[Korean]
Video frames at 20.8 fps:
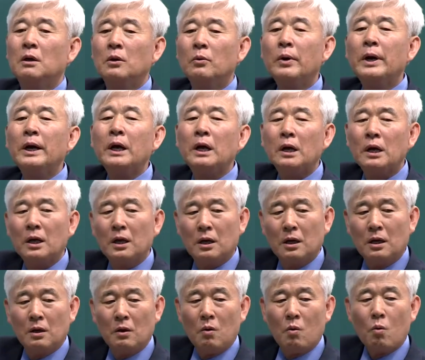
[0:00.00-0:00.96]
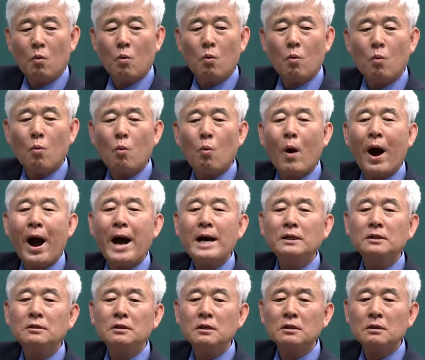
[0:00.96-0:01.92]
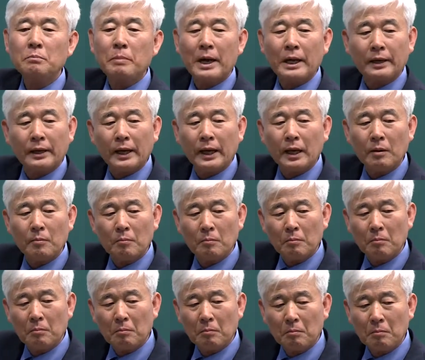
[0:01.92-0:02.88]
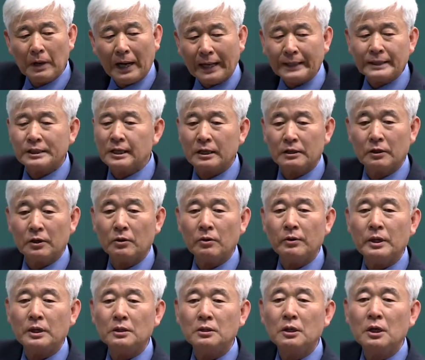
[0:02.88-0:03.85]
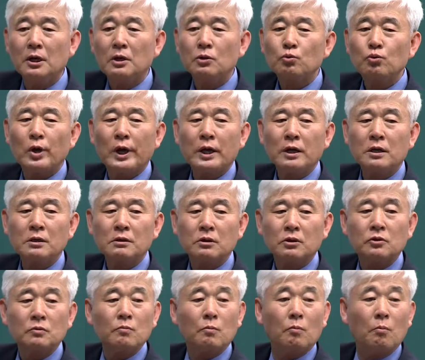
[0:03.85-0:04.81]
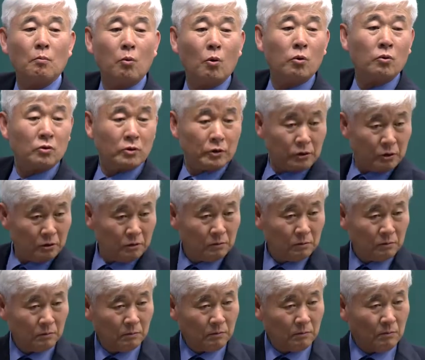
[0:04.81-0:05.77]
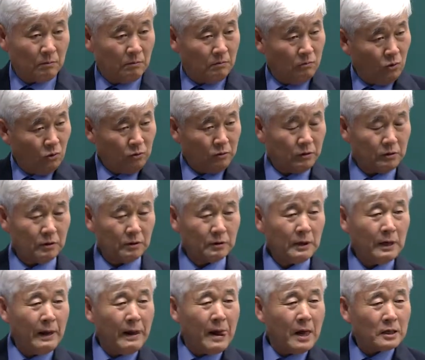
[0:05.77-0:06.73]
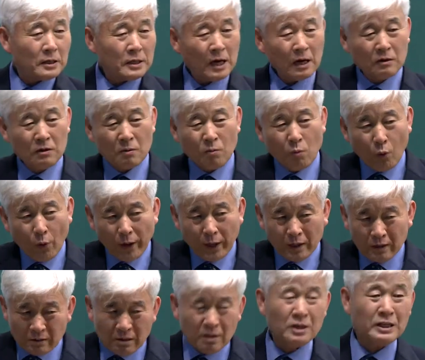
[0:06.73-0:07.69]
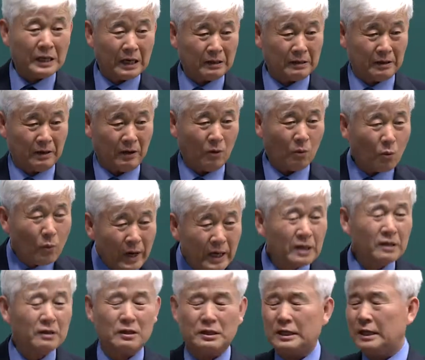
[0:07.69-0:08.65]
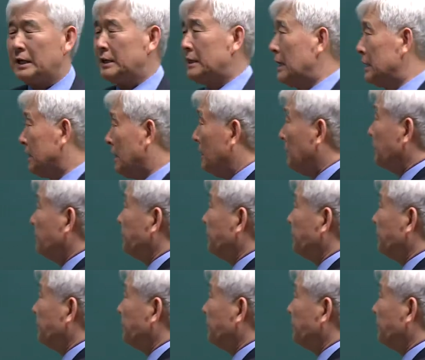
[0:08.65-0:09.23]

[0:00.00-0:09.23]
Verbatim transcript: 왜? 왕년밖에 안 찾아요. 왜? 최근 것은 모르거든. 모르거든. 자, 그럼 왜 그러냐는 거예요. 왜 그러냐? 자, 다음.